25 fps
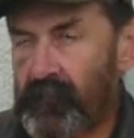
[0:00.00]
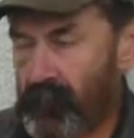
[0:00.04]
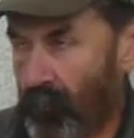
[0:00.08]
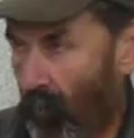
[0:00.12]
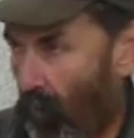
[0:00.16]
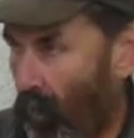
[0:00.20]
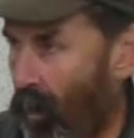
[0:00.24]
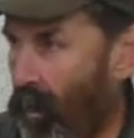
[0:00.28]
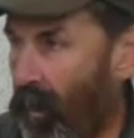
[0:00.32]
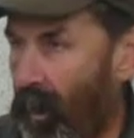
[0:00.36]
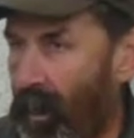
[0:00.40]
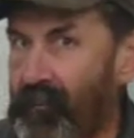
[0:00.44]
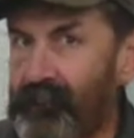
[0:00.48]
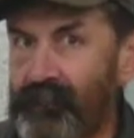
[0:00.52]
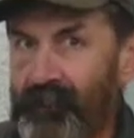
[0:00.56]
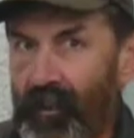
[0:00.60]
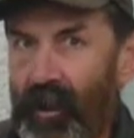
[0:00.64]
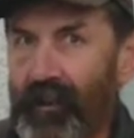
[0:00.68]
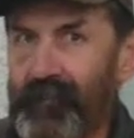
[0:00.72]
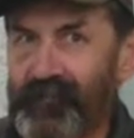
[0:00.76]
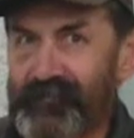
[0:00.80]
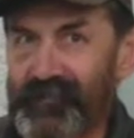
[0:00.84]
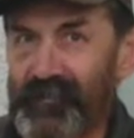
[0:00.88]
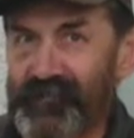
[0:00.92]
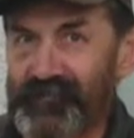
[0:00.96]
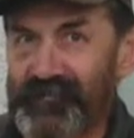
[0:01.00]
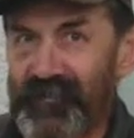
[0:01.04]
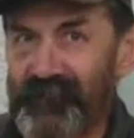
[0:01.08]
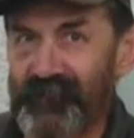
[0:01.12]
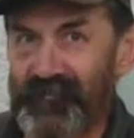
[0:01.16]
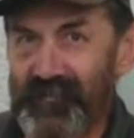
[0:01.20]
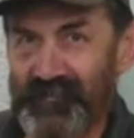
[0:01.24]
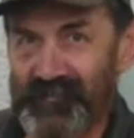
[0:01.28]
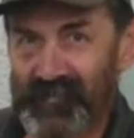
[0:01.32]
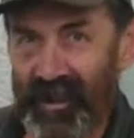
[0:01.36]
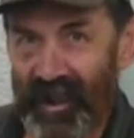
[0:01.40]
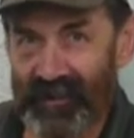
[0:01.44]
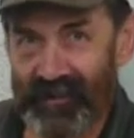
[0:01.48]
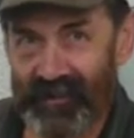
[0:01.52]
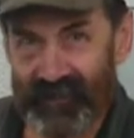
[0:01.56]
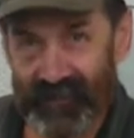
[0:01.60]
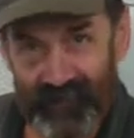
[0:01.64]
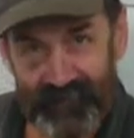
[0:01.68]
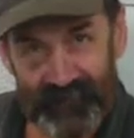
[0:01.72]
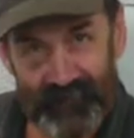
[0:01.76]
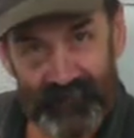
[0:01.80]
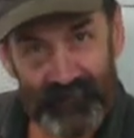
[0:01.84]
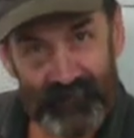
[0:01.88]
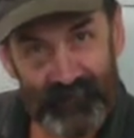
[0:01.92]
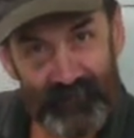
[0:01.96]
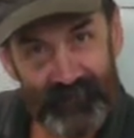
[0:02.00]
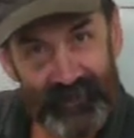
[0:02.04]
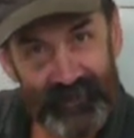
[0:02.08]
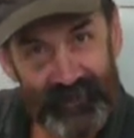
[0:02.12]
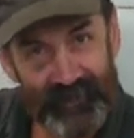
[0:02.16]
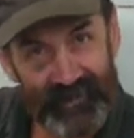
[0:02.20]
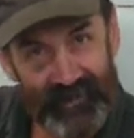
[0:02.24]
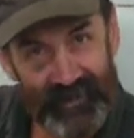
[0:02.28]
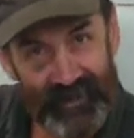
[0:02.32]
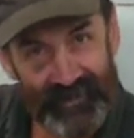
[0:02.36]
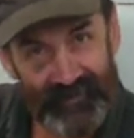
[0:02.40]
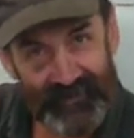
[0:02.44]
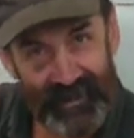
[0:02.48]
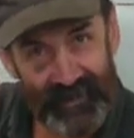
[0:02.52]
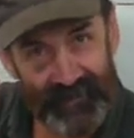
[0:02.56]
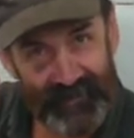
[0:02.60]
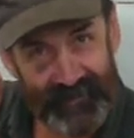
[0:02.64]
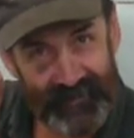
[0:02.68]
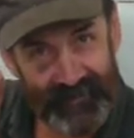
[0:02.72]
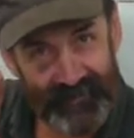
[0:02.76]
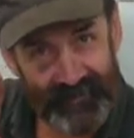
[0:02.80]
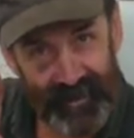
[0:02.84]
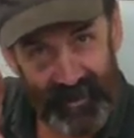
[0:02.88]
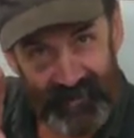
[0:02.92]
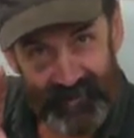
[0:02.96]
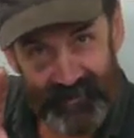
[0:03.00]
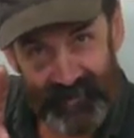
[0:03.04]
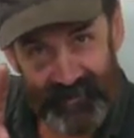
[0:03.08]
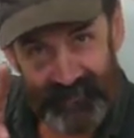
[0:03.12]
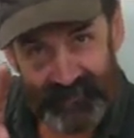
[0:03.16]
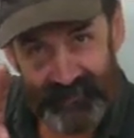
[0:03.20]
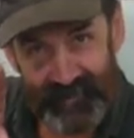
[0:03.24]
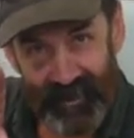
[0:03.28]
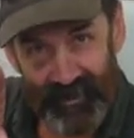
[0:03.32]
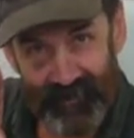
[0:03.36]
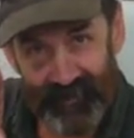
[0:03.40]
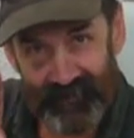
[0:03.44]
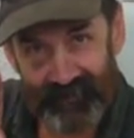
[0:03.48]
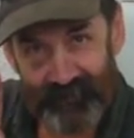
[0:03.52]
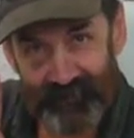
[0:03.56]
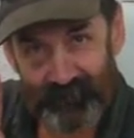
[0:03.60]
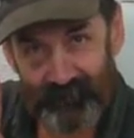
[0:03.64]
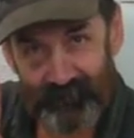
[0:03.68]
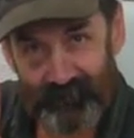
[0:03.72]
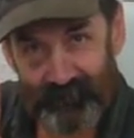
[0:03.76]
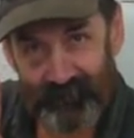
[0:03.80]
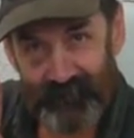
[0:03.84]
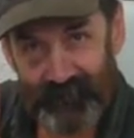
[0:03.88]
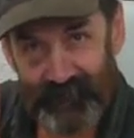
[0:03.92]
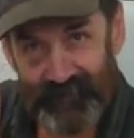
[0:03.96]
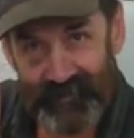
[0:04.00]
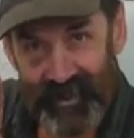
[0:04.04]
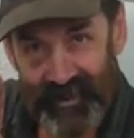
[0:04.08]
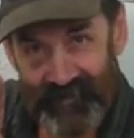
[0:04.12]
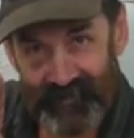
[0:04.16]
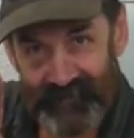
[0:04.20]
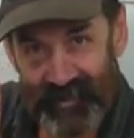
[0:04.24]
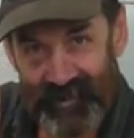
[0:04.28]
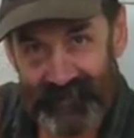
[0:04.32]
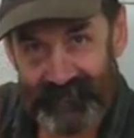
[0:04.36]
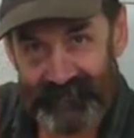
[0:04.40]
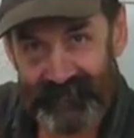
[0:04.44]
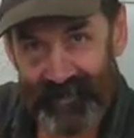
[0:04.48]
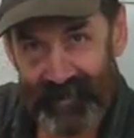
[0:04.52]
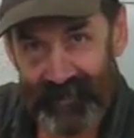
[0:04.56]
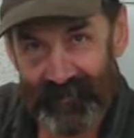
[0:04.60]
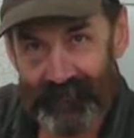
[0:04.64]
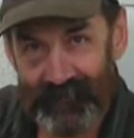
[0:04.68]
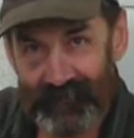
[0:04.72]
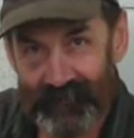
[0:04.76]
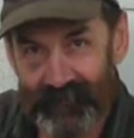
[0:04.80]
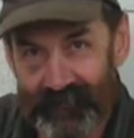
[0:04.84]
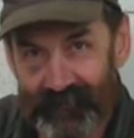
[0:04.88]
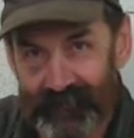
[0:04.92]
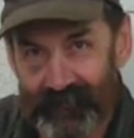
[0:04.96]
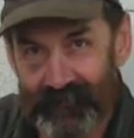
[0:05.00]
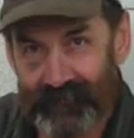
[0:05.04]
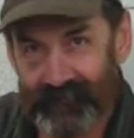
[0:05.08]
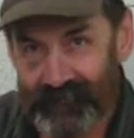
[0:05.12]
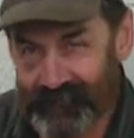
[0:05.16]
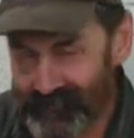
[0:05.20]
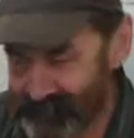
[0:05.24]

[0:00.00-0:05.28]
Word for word: O, no to oczywiście, ale e, latanie na rzęsach. Co? Na rzęsach. Na rzęsach?